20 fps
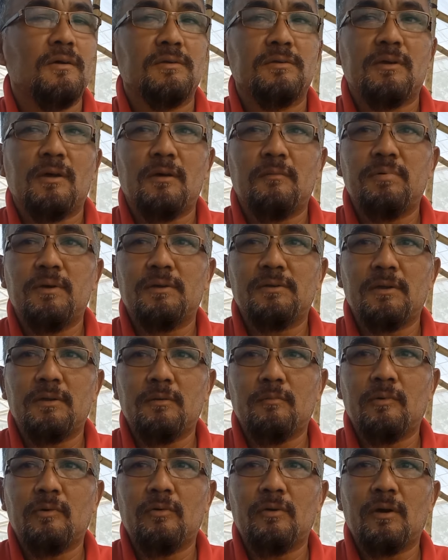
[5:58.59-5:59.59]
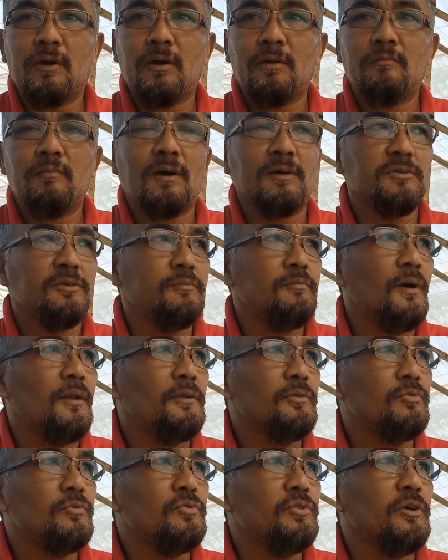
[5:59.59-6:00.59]
saya biasanya menggunakan
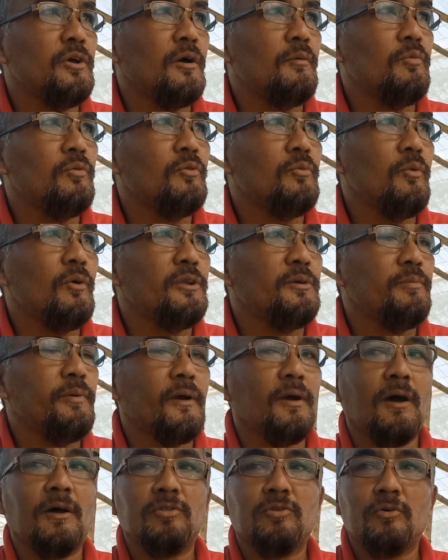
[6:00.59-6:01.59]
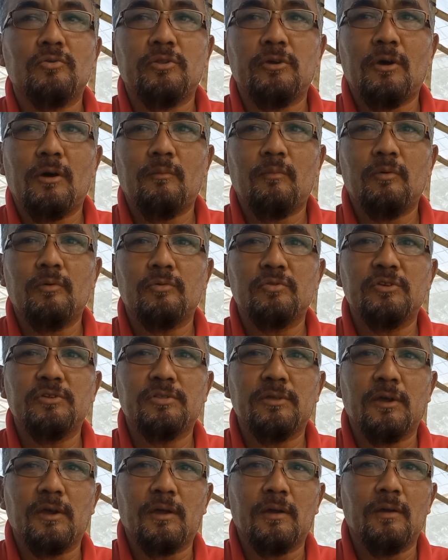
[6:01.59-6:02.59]
maksimal itu 30 polybag atau 30
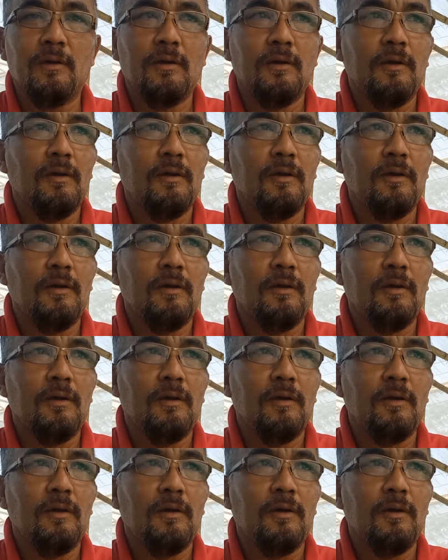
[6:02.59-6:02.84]
titik